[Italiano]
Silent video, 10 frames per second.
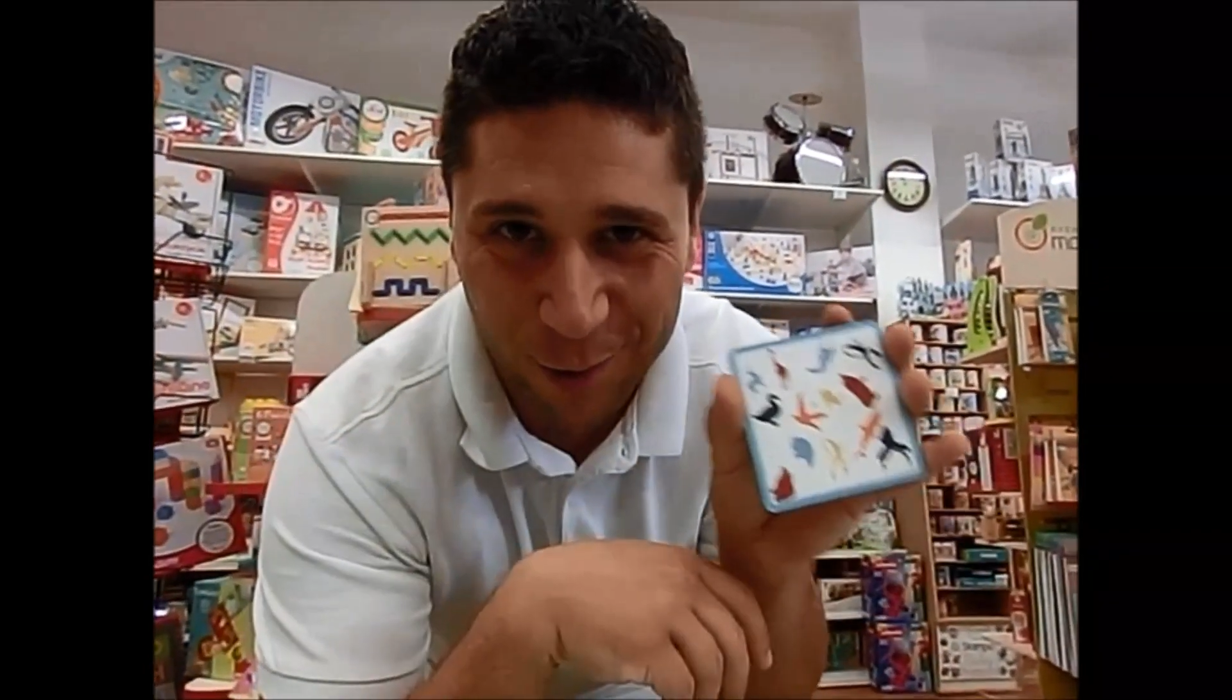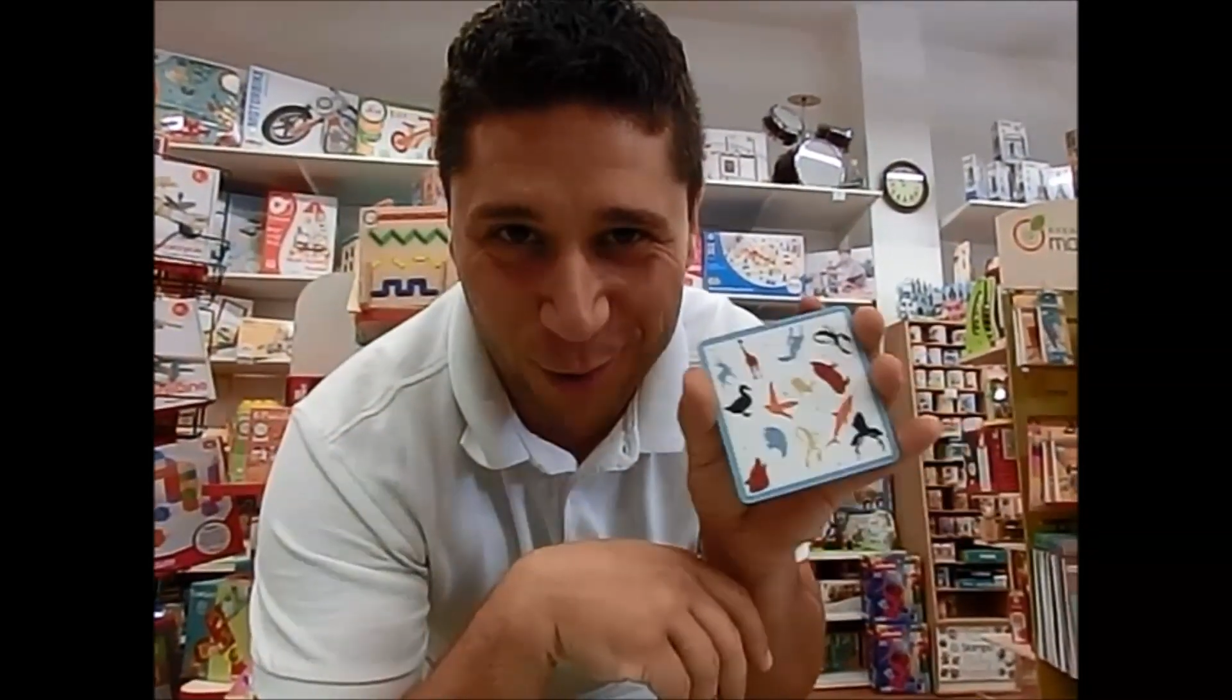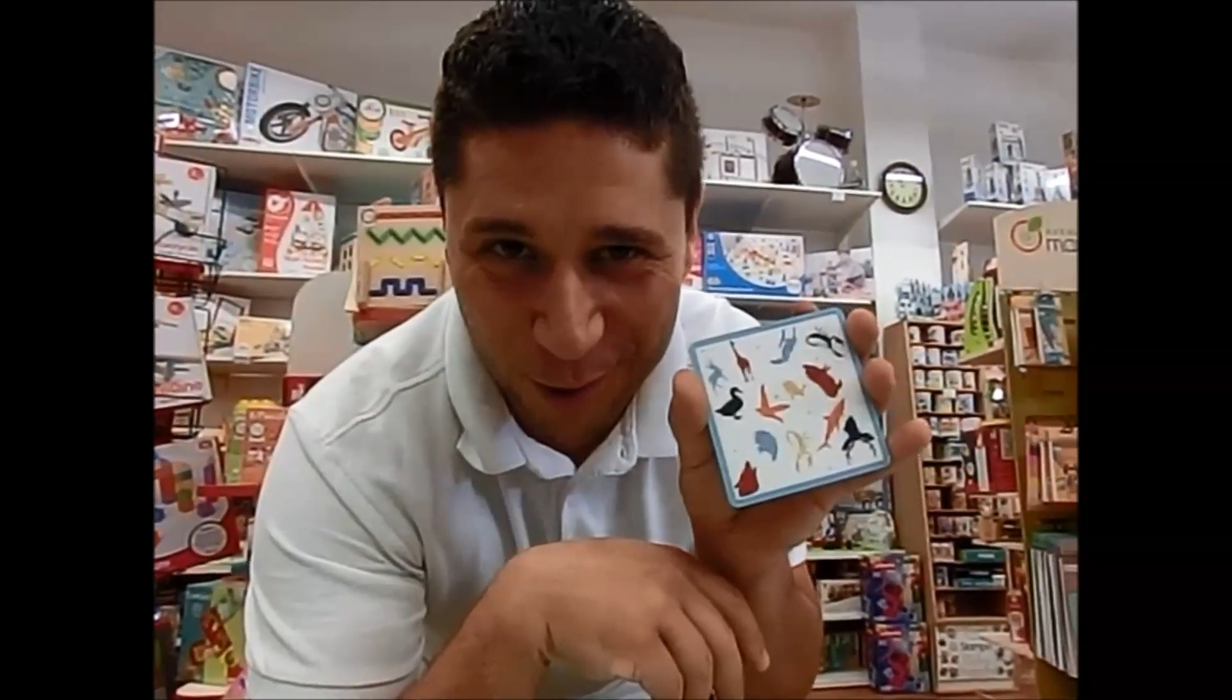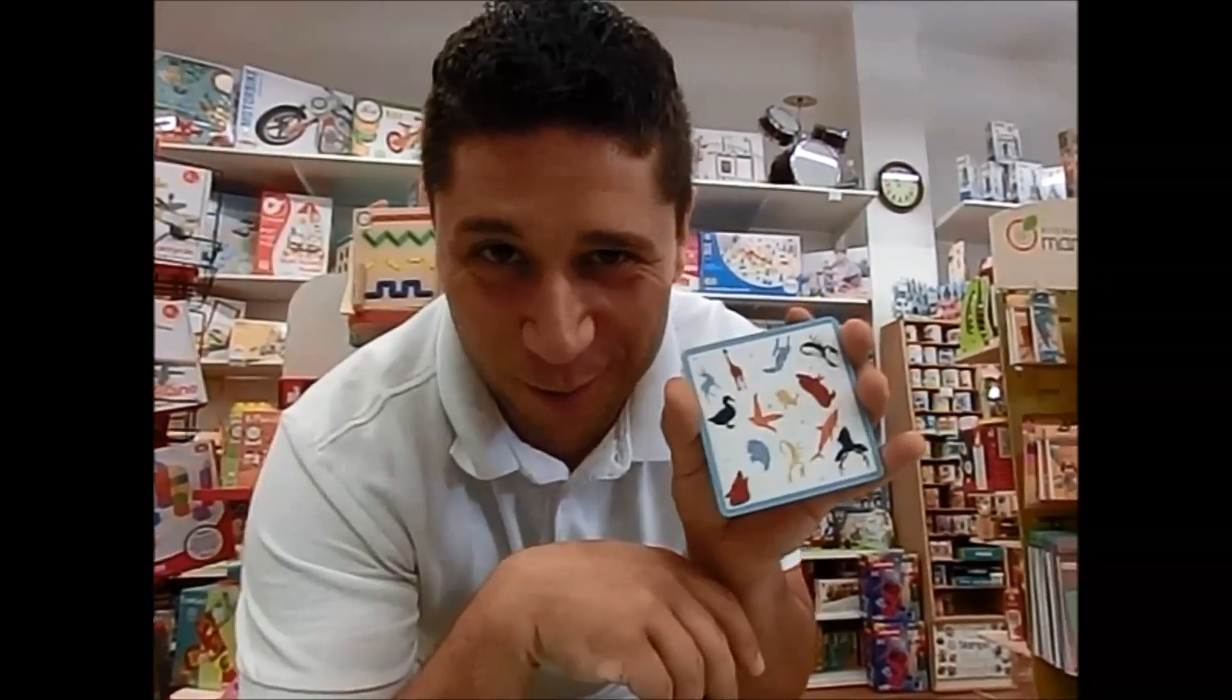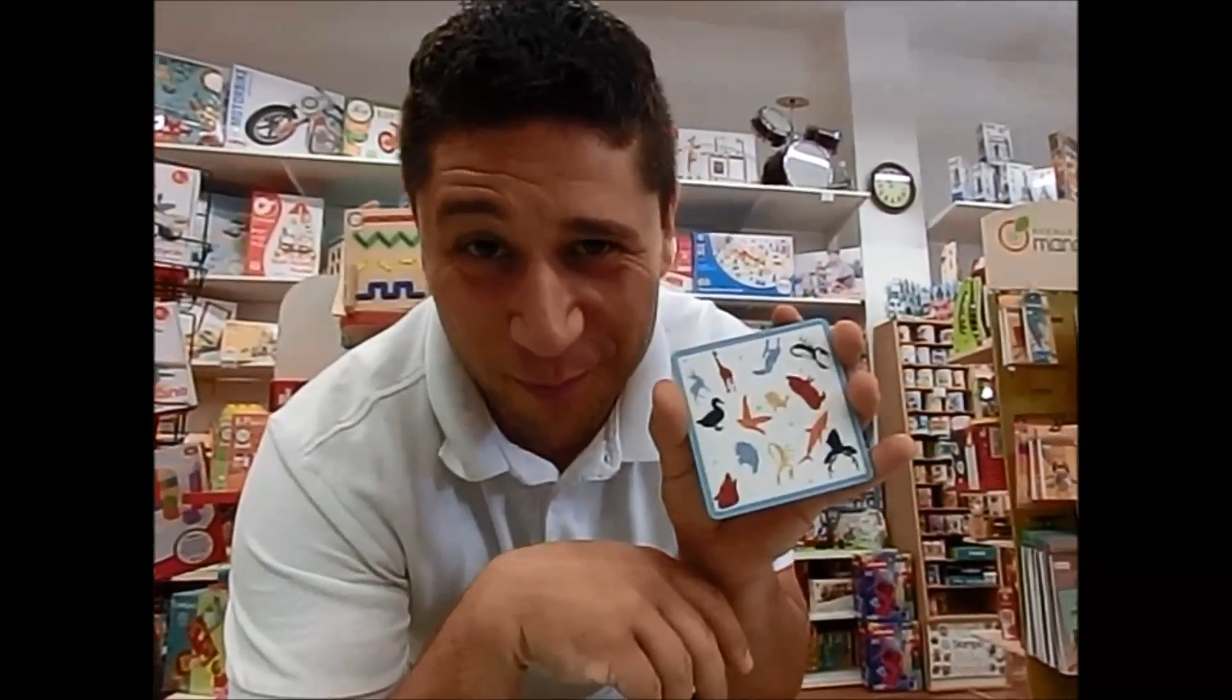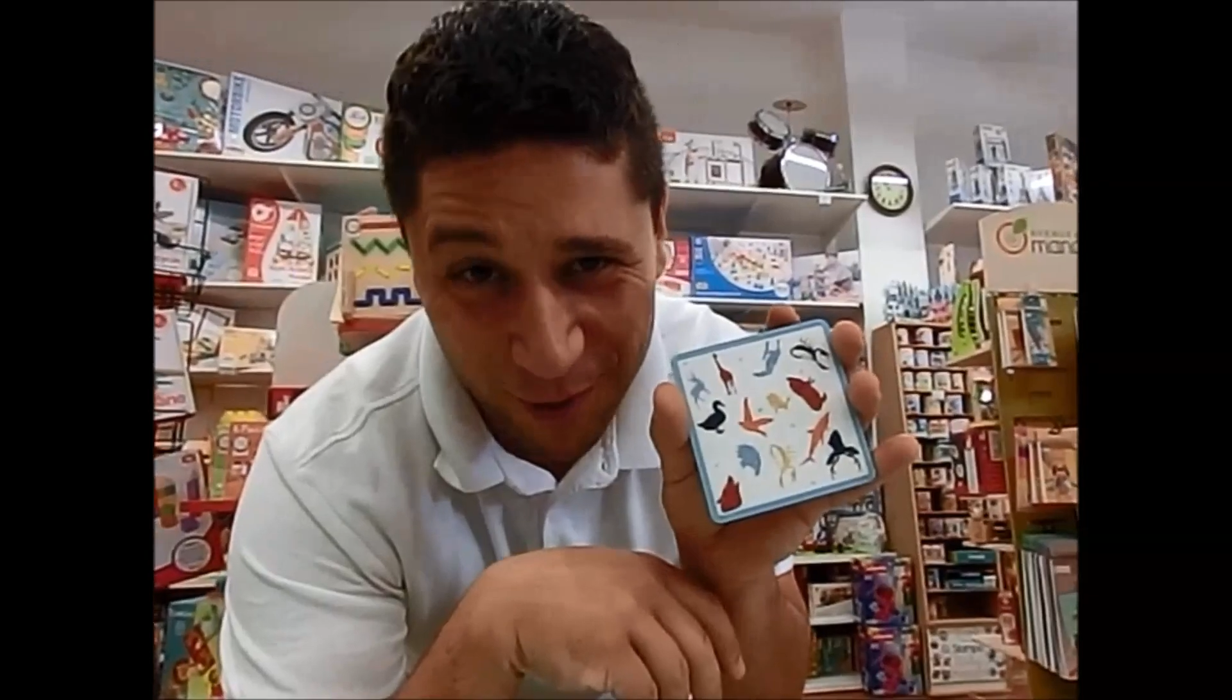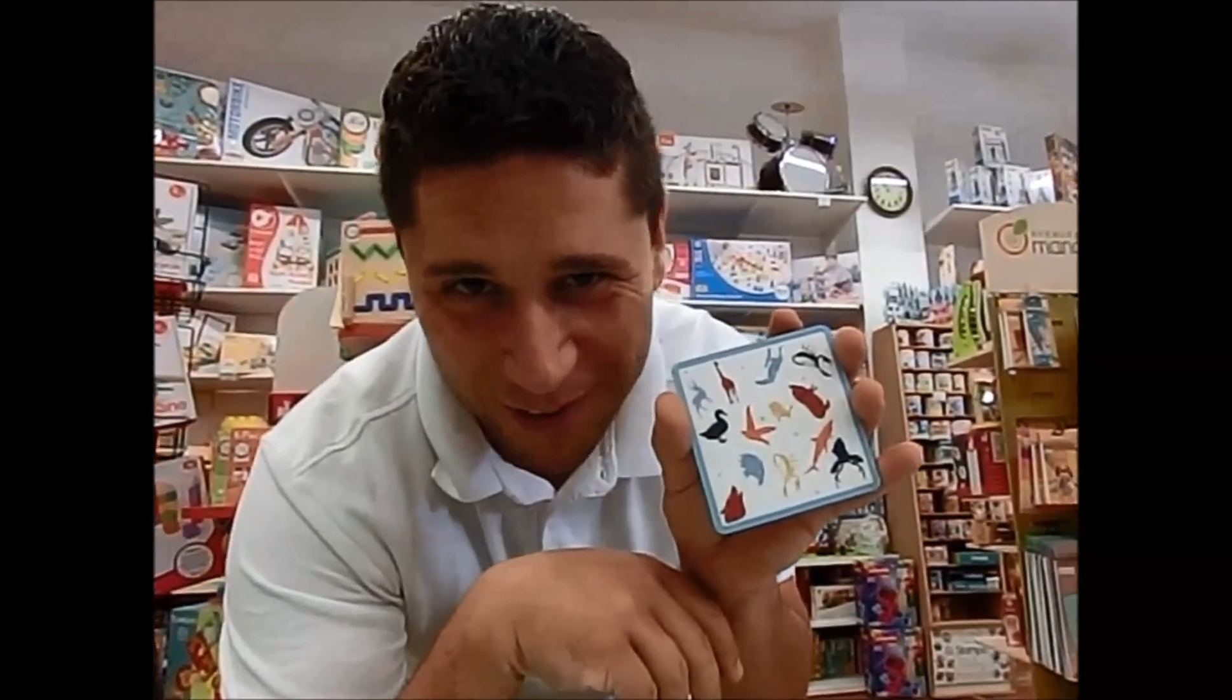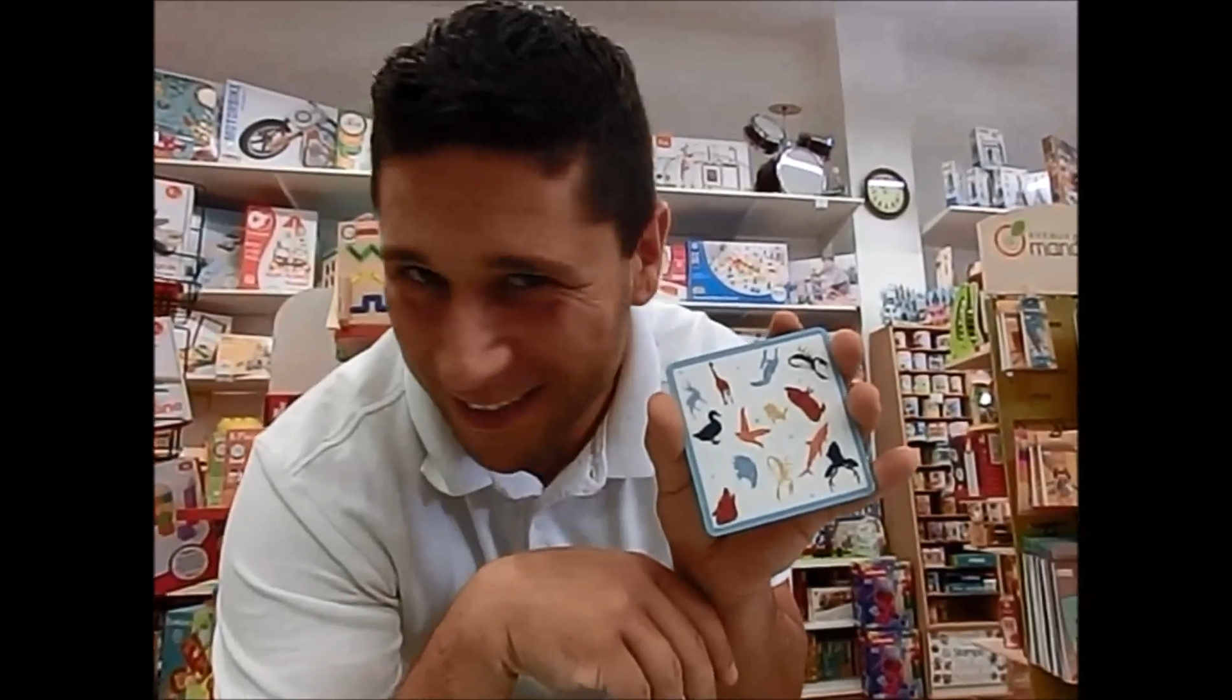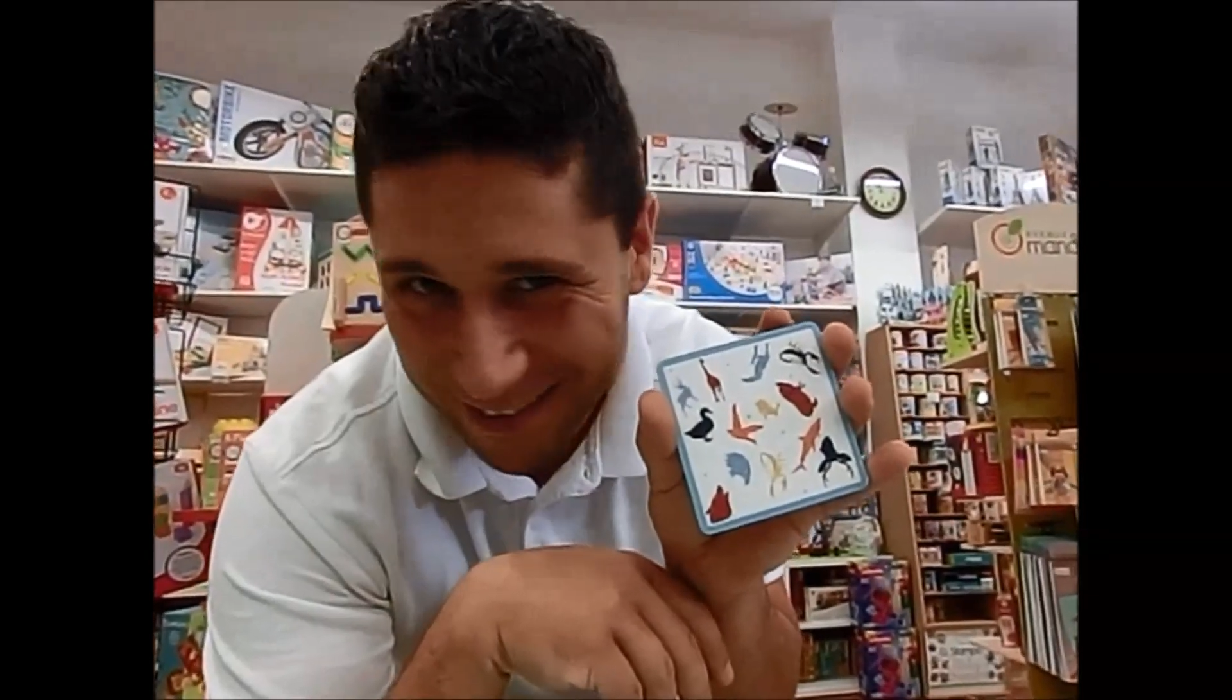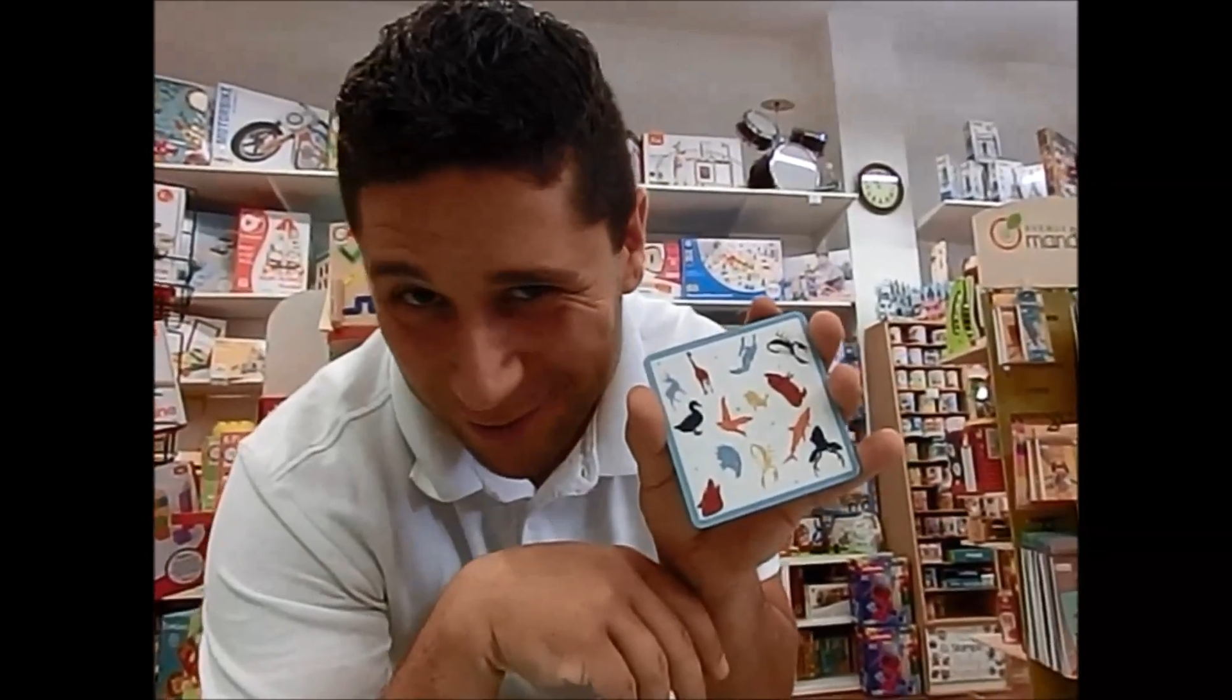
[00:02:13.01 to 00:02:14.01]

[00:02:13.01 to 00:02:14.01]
lo scorpione.